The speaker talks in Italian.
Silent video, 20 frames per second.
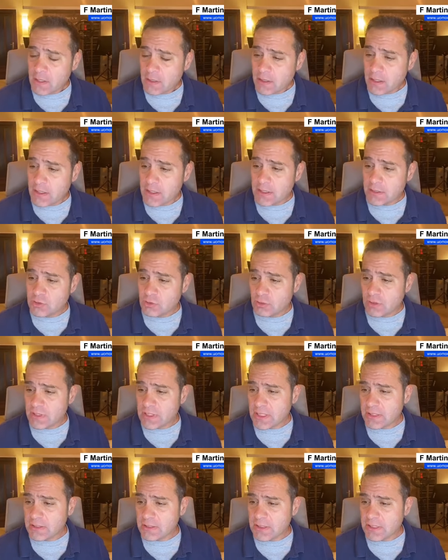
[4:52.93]
che sono
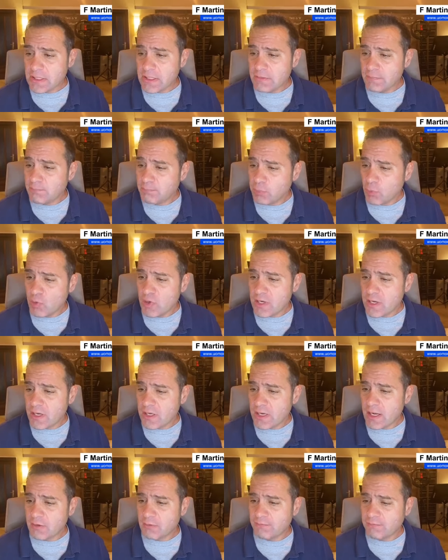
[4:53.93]
andati lì in Puglia
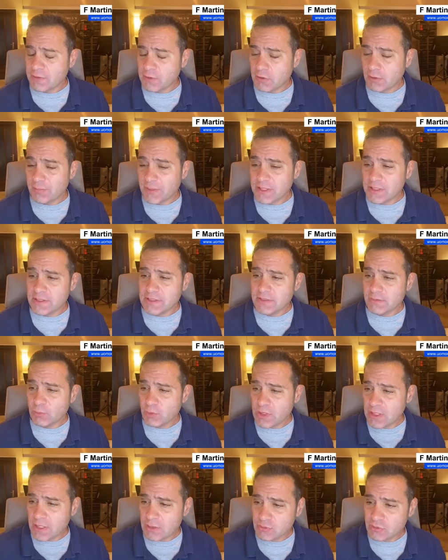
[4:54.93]
e hanno fatto il battesimo
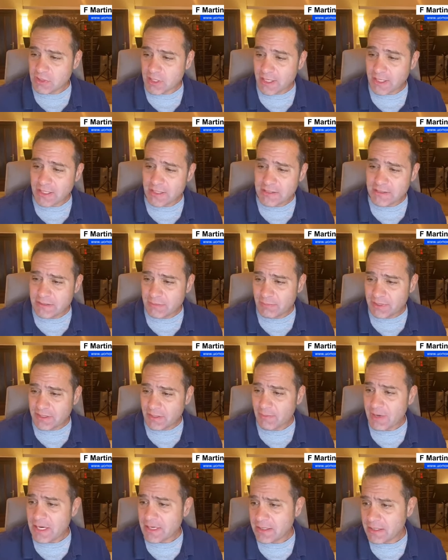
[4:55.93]
della nostra carissima
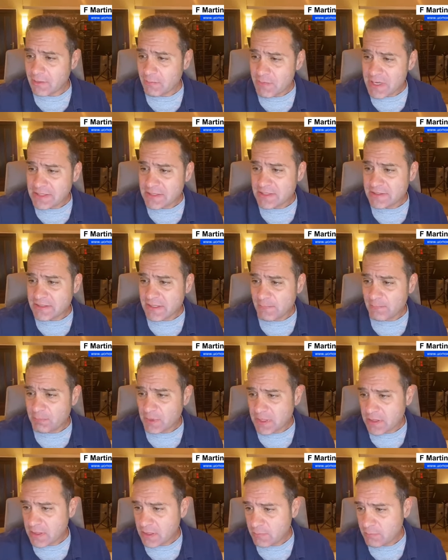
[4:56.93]
Tamara che mette
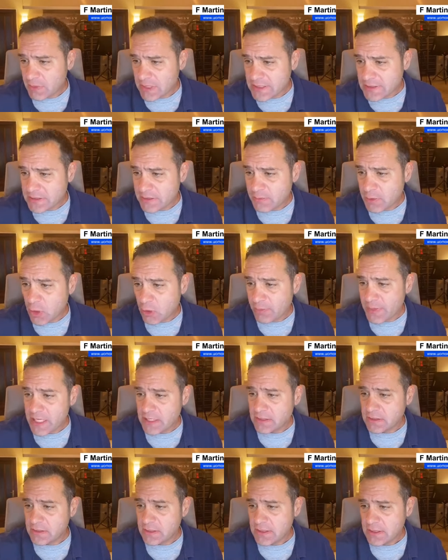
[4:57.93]
sempre dei bellissimi
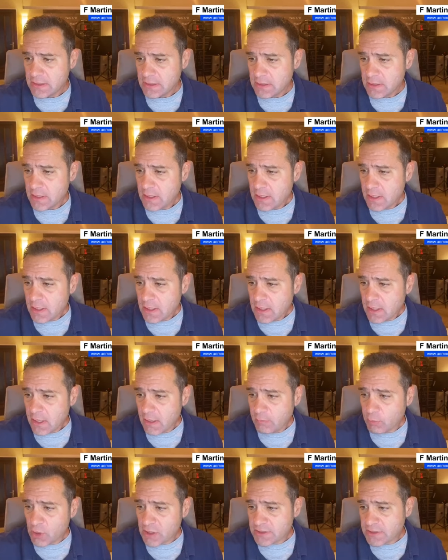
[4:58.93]
commenti.
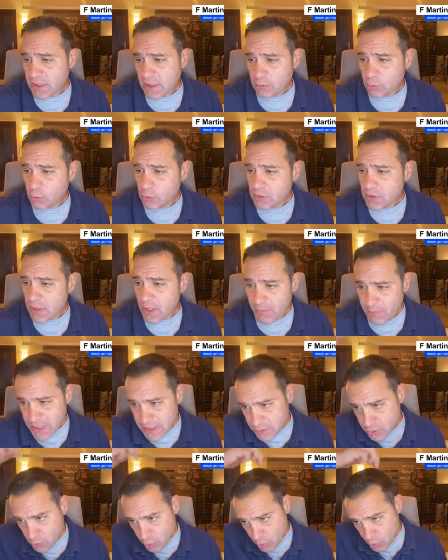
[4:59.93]
Eh, buonasera a tutti, ha
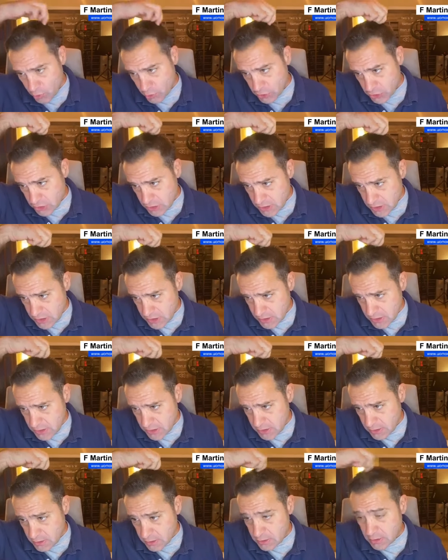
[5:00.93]
messo
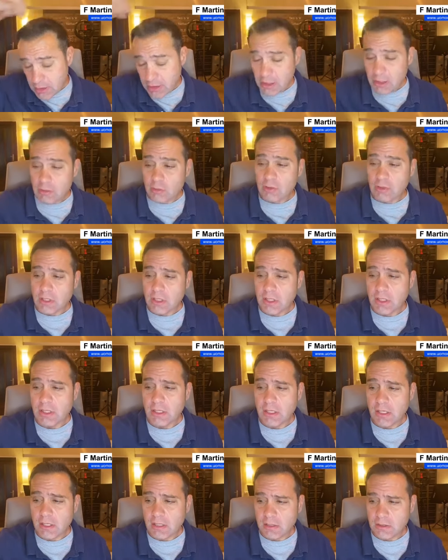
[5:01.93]
oggi, credo
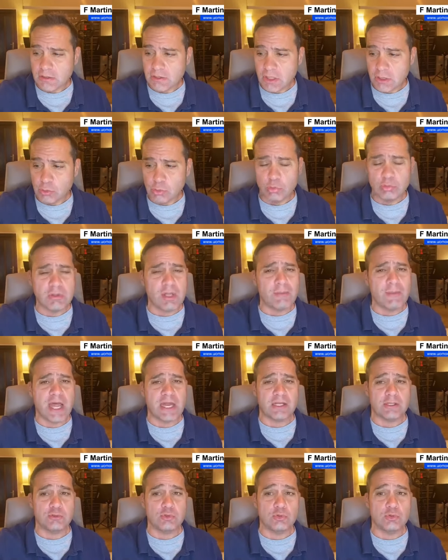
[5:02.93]
che eh, sei tu Tamara,